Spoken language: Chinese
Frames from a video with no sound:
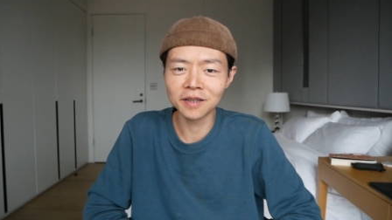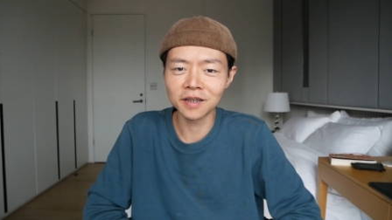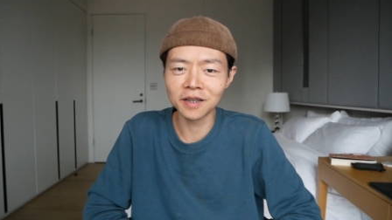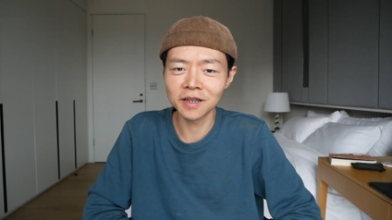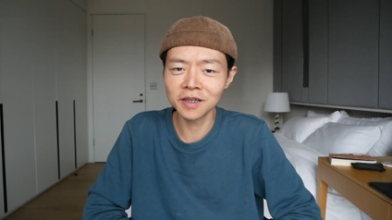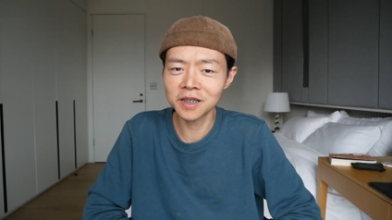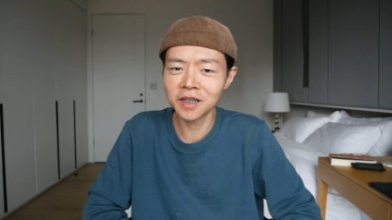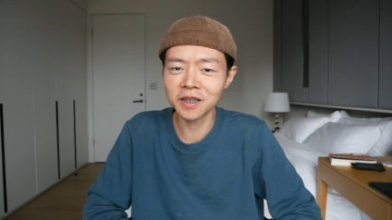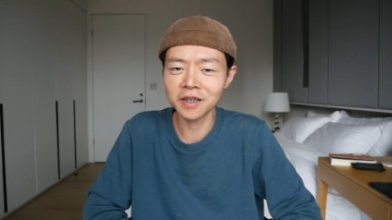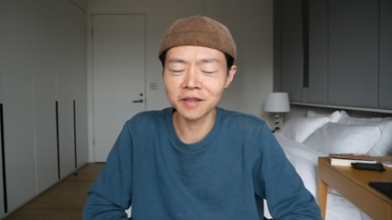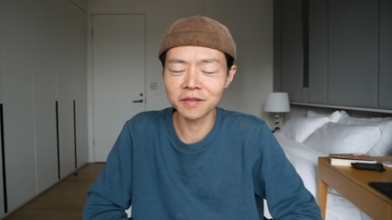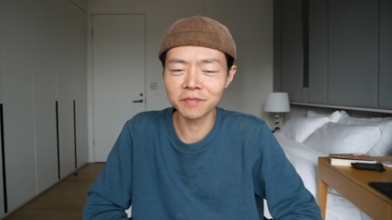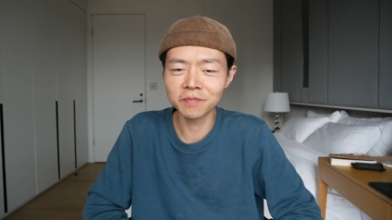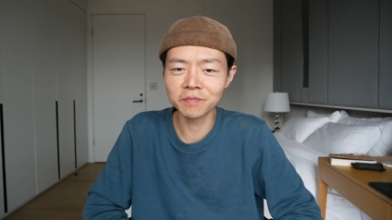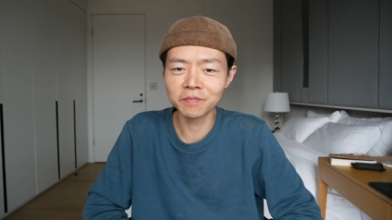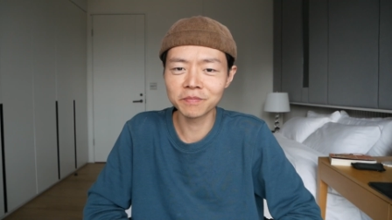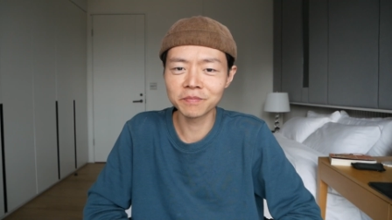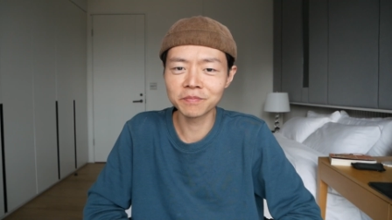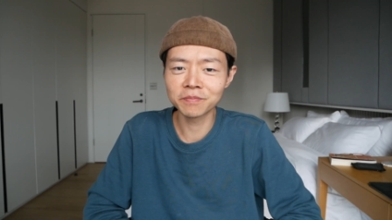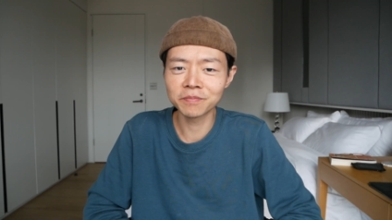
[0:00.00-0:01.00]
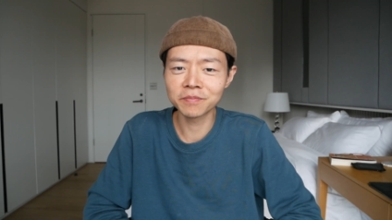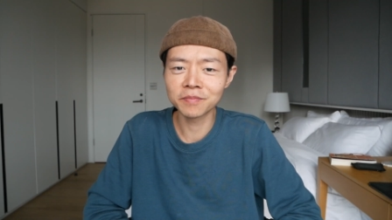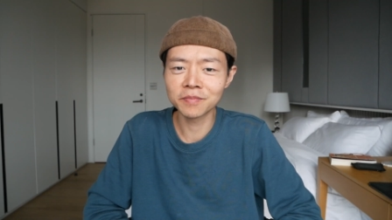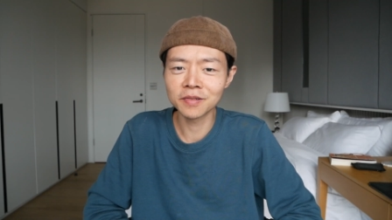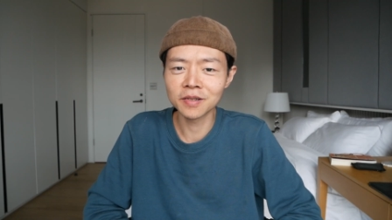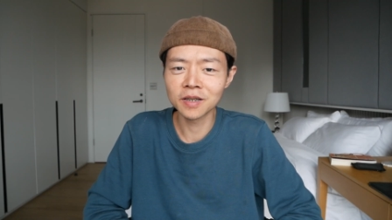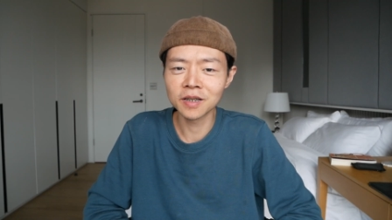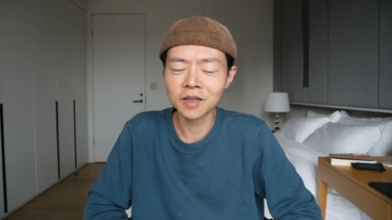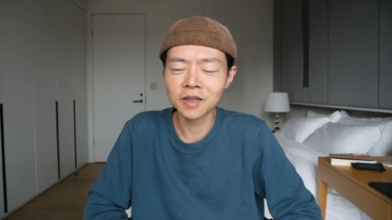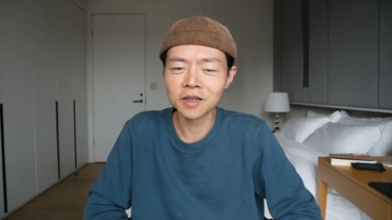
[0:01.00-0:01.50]
而且
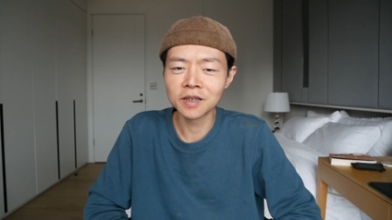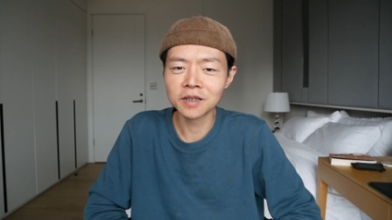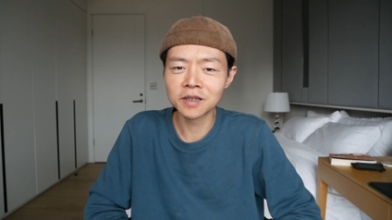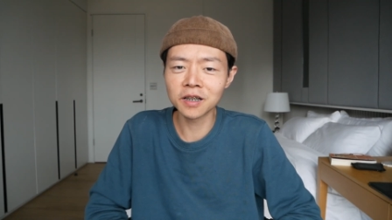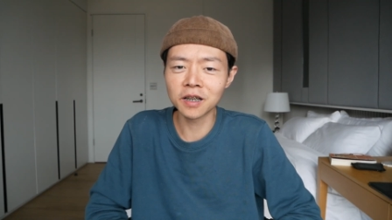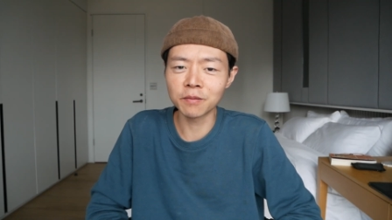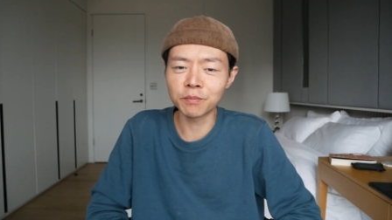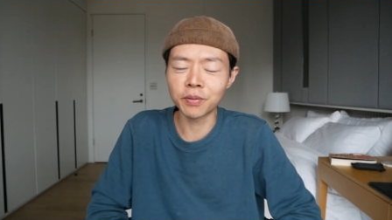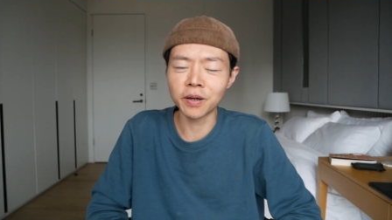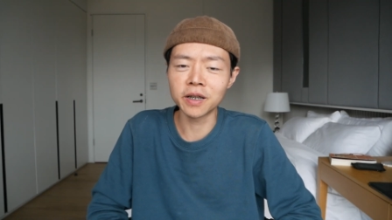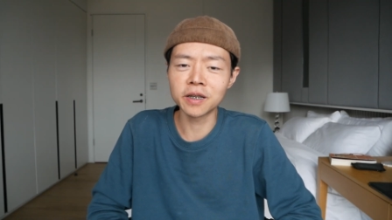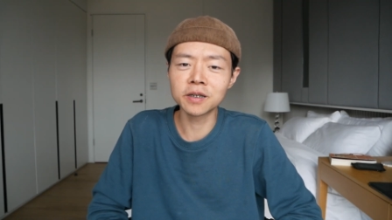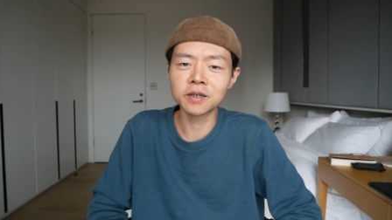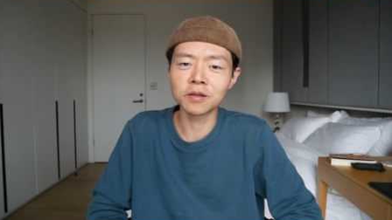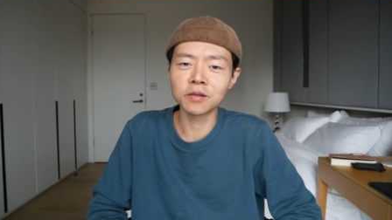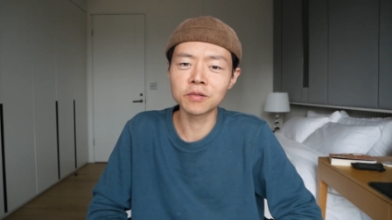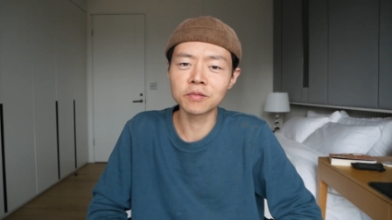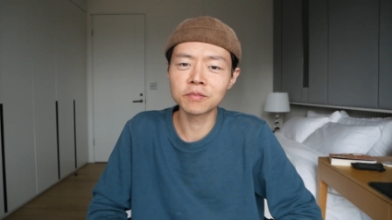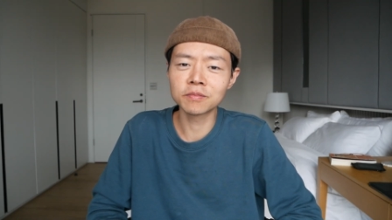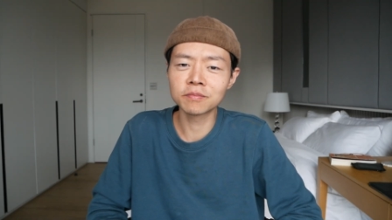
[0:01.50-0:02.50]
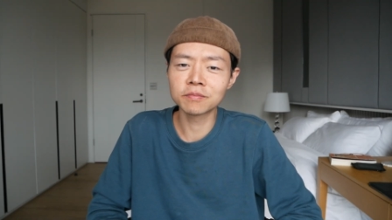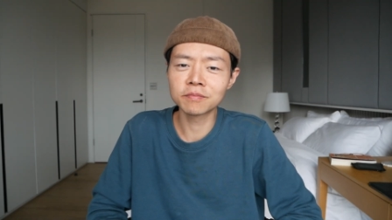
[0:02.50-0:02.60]
这个朋友。